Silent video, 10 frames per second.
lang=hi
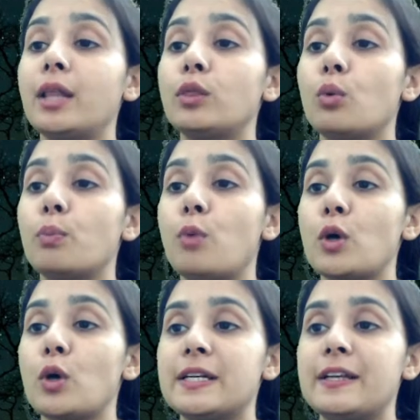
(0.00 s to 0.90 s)
तो
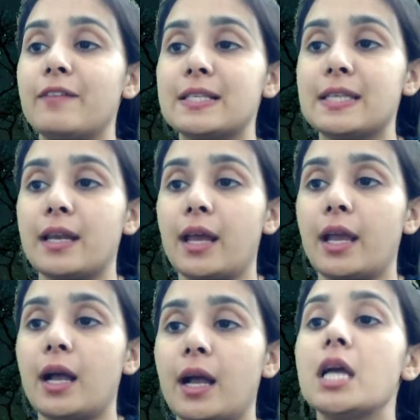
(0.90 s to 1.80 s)
पॉजिटिव आंसर
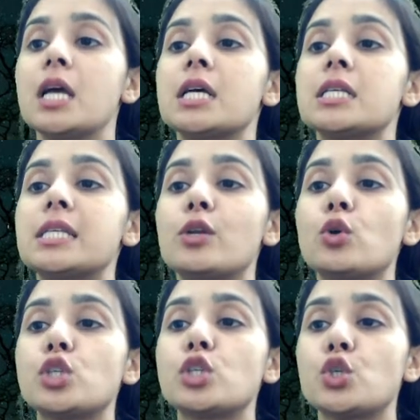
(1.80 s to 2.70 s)
आएगा ज़ीरो
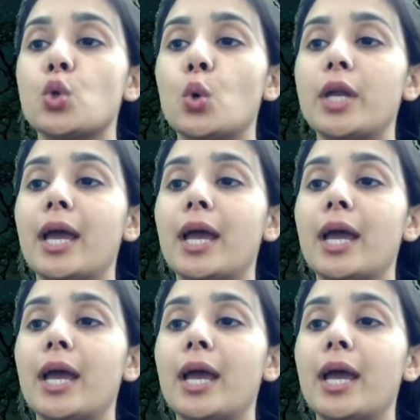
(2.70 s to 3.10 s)
से छोटा